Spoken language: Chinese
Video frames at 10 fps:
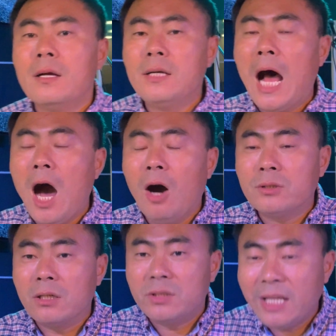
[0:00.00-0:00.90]
然后
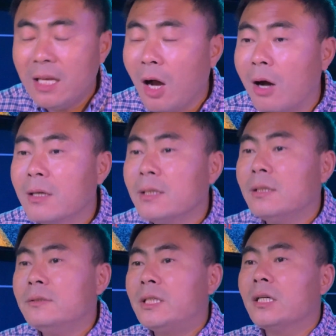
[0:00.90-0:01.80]
等天亮，
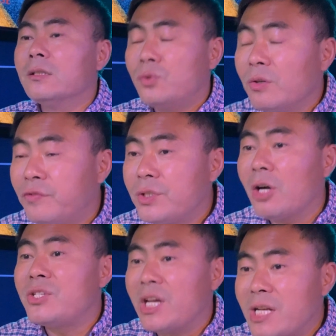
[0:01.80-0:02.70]
这个这夫妻
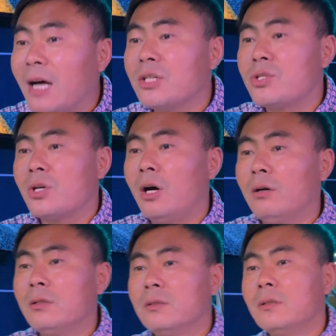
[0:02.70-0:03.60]
要结账的时
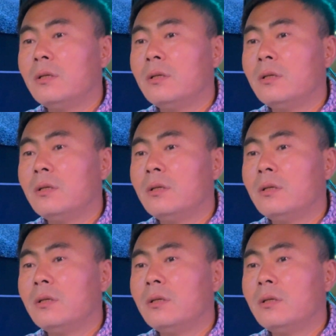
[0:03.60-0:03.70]
候，